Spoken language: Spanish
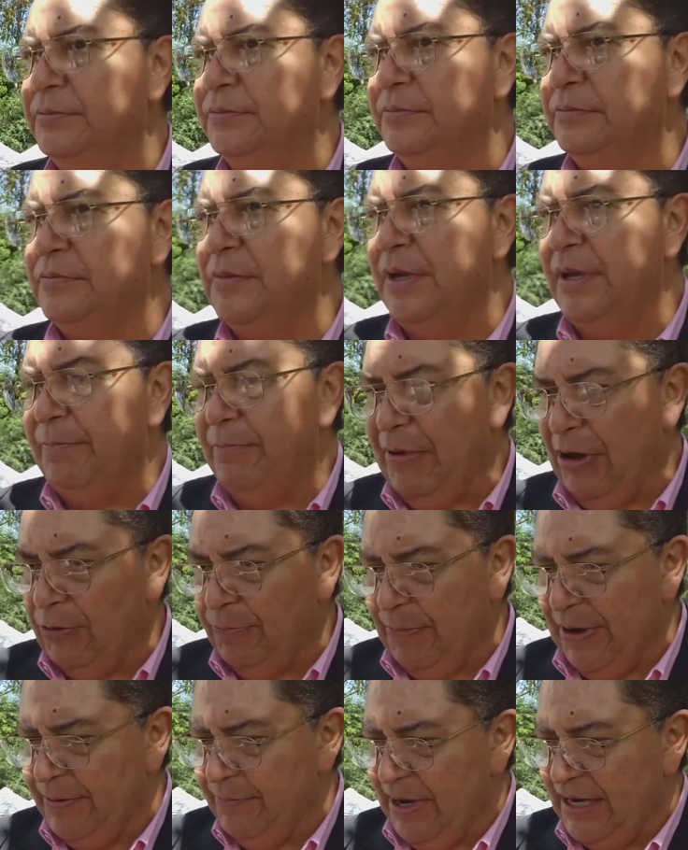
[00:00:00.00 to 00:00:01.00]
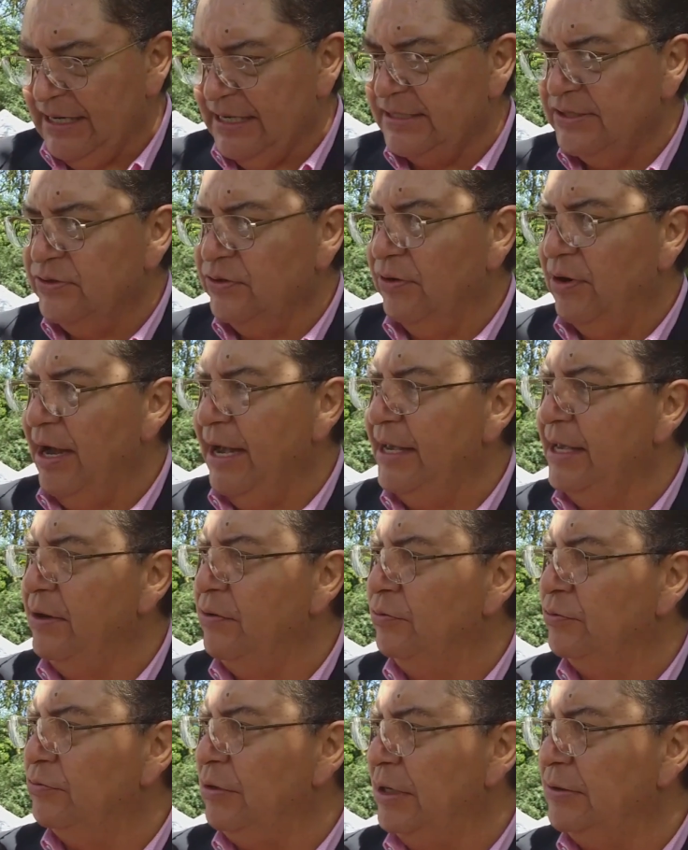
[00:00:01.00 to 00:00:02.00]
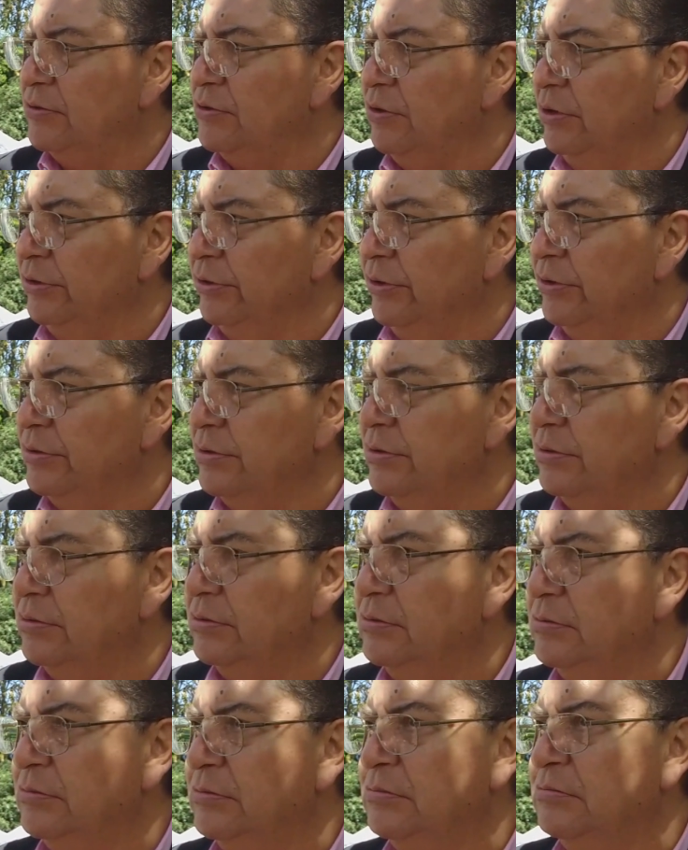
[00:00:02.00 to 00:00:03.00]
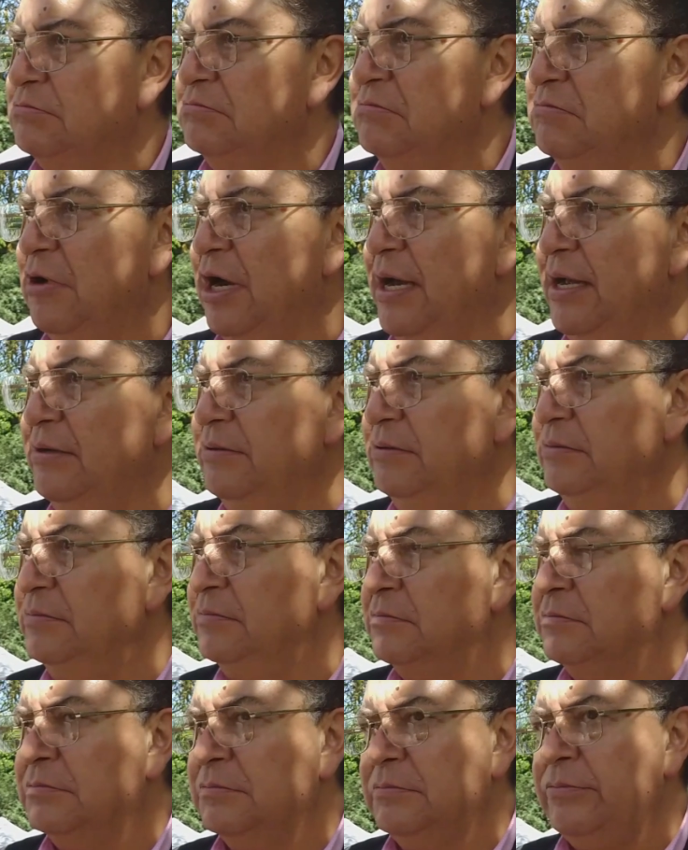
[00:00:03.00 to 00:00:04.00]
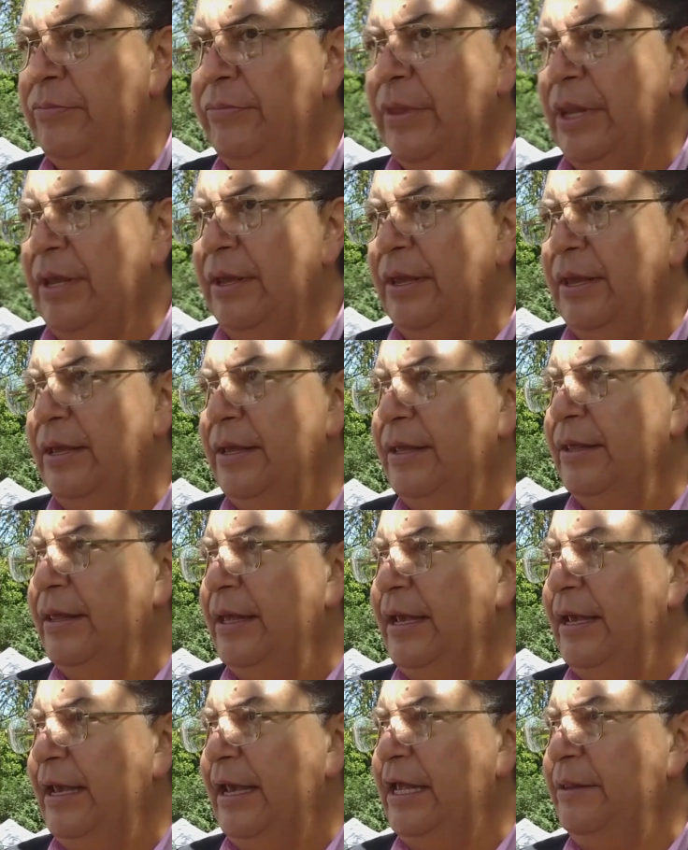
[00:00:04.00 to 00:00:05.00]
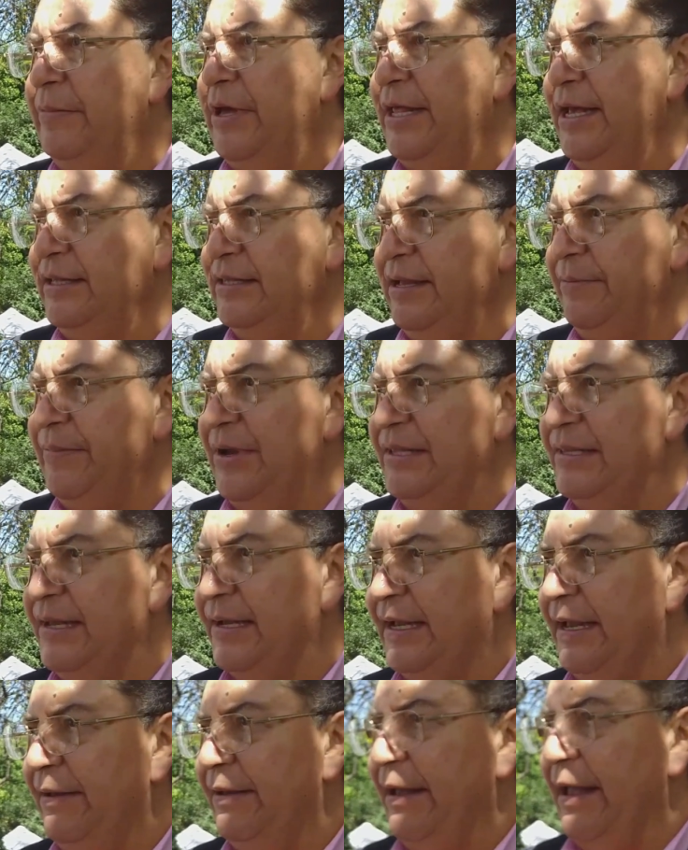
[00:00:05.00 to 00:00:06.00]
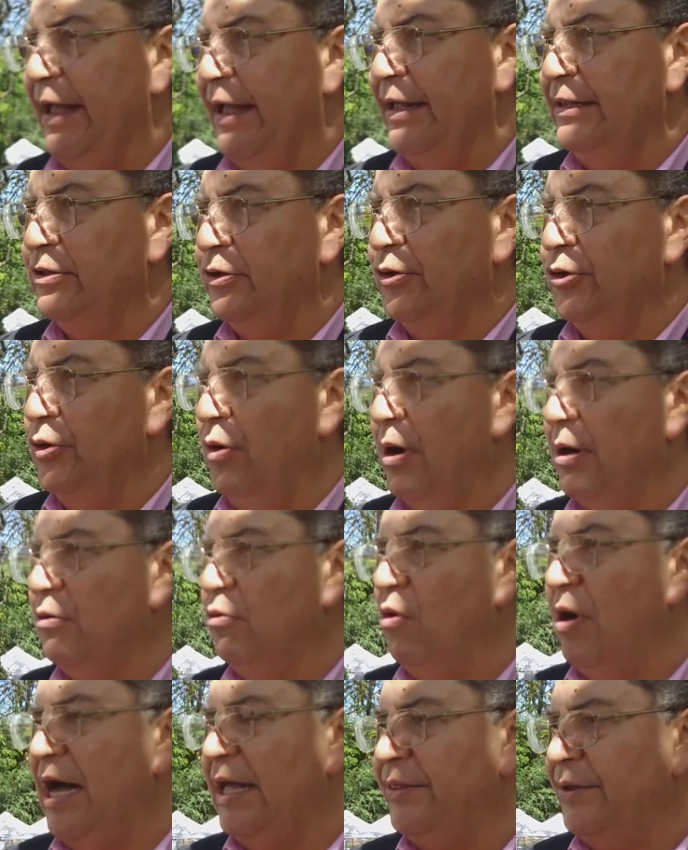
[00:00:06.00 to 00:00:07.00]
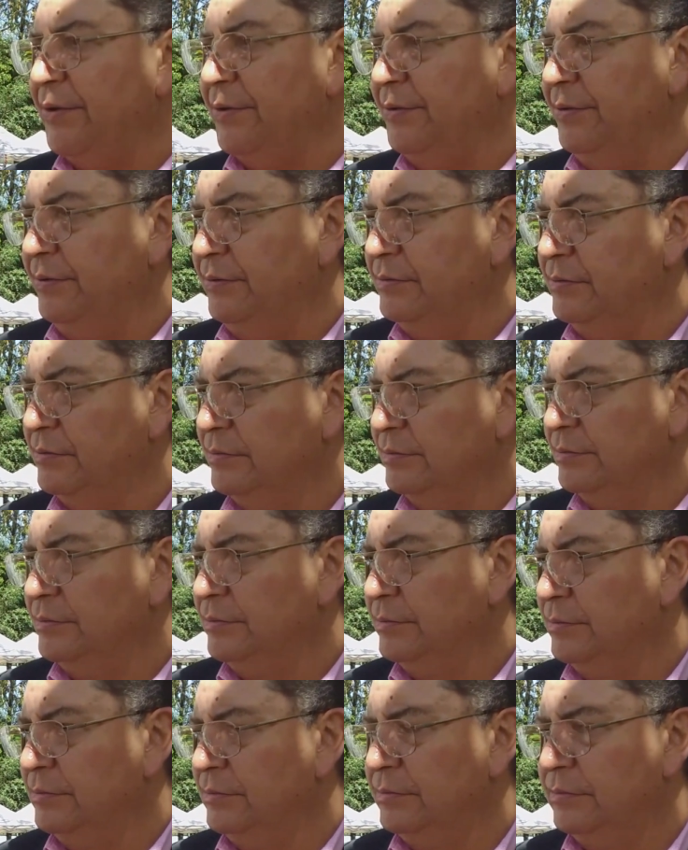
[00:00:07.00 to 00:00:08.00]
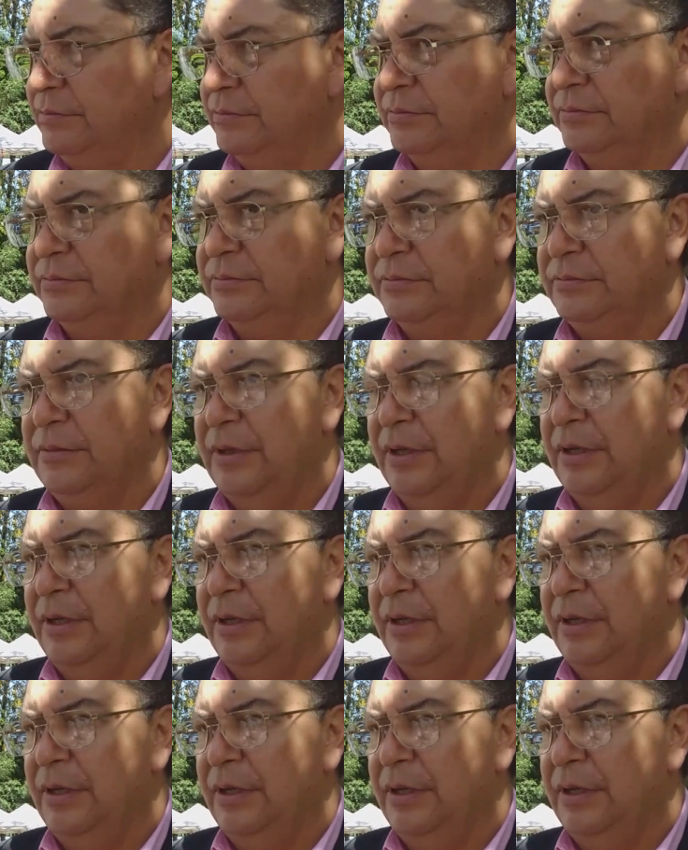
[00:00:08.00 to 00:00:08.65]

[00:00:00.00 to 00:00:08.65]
Sería una cosa que no hubiera podido pasar desapercibido y que el príncipe se los hubiera contado porque eran sus confidentes.